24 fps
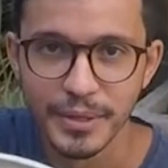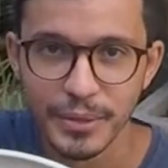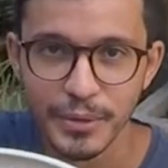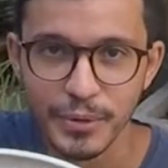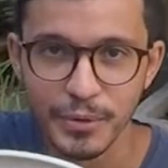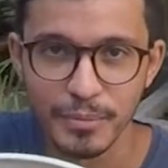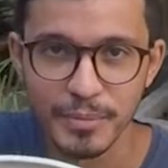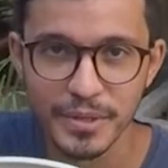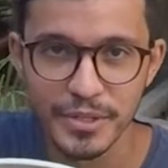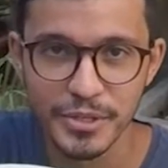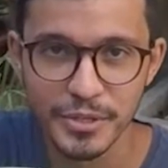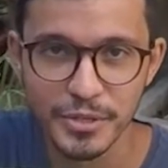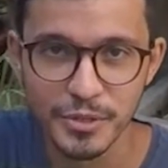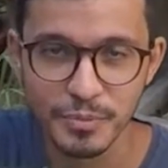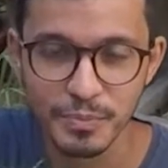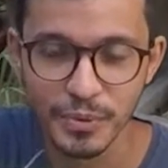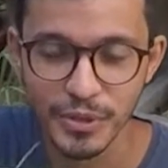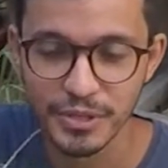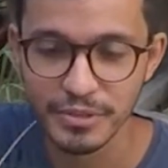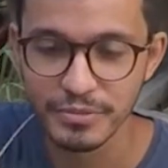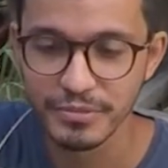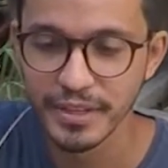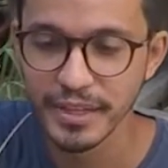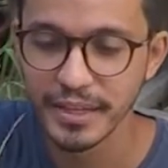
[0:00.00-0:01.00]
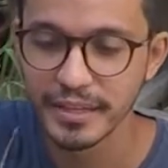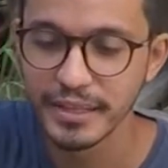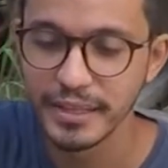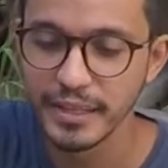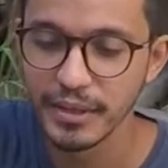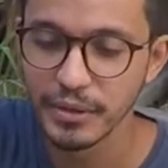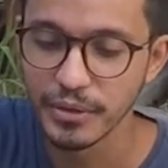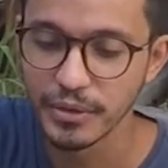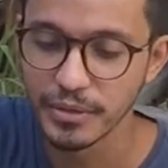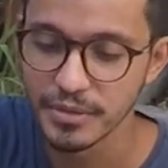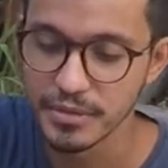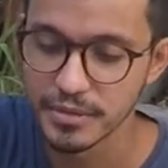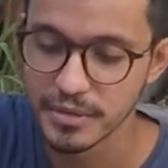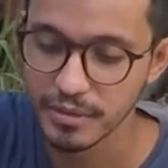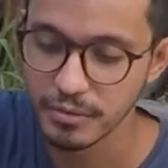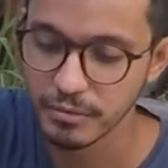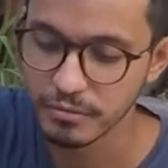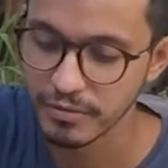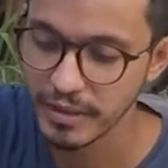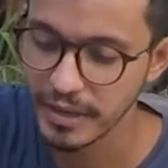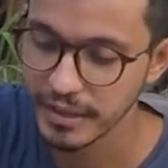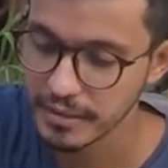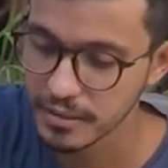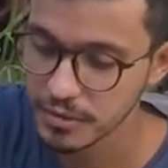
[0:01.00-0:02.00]
Como a gente pode ver aqui, ó, são
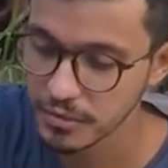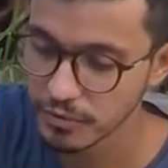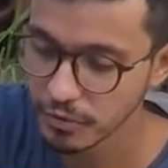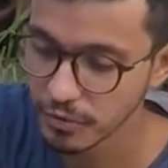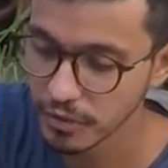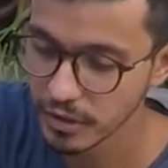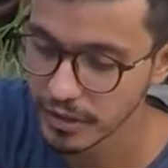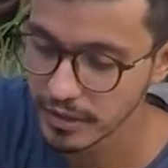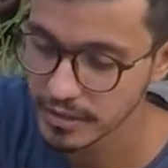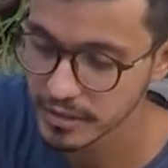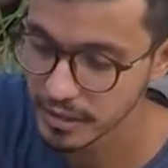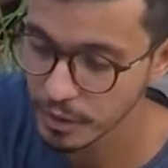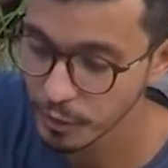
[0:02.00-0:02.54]
várias folhas que